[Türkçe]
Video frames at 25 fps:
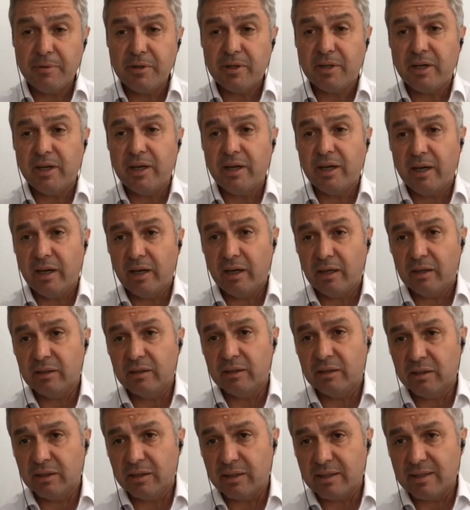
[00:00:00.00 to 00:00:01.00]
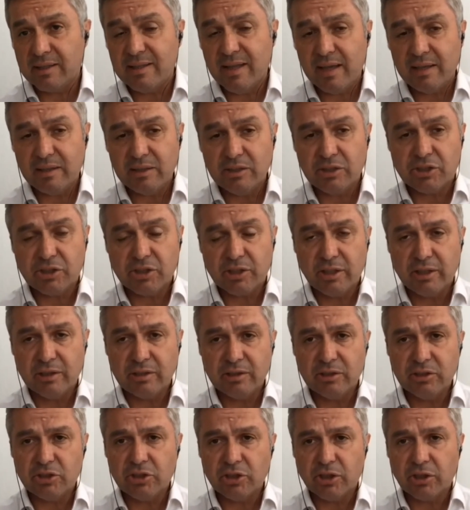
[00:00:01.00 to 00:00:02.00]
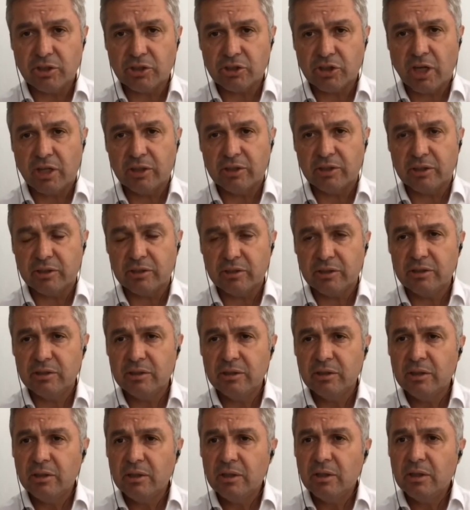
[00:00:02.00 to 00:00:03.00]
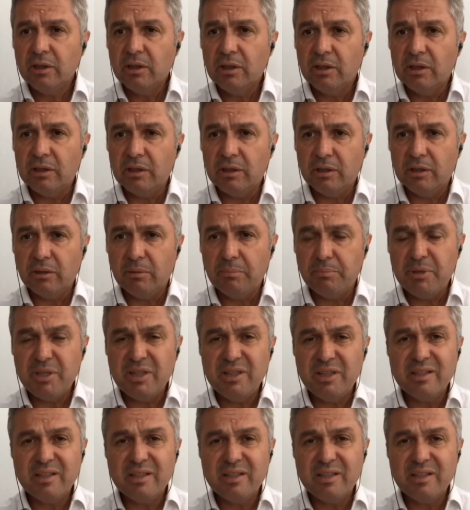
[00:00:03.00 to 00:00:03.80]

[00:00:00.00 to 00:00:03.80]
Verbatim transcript: fabrikaya e, giden işçilerin, çalışanlarının e,